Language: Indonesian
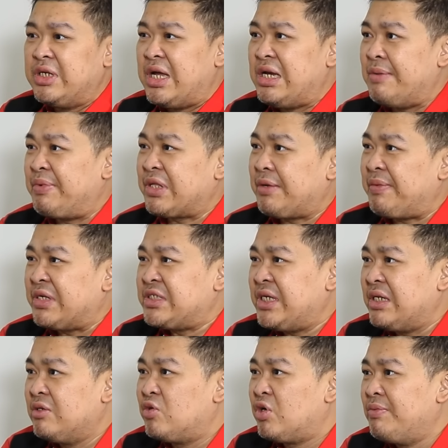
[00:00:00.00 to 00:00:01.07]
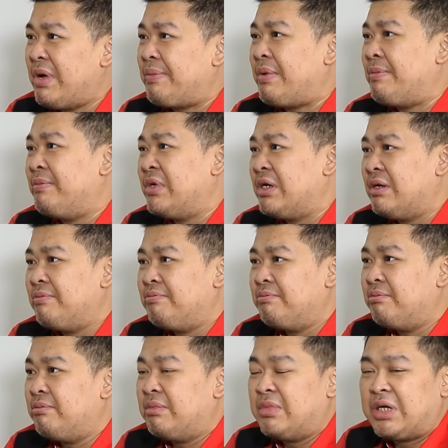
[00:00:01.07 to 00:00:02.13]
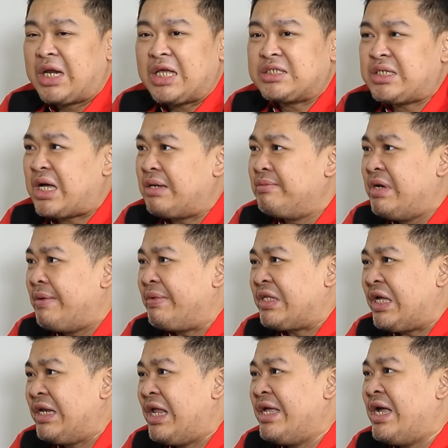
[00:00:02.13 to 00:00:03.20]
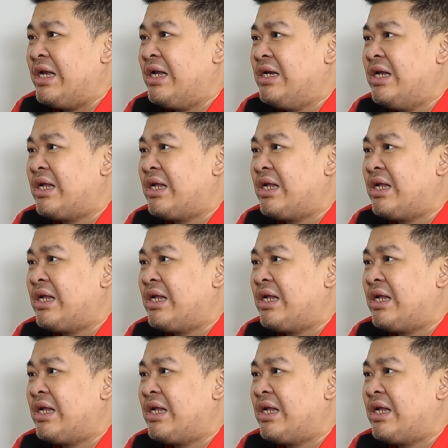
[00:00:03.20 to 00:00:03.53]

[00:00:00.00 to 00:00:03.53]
tidak dapat kepastian hukum apa merasakan mendapatkan layanan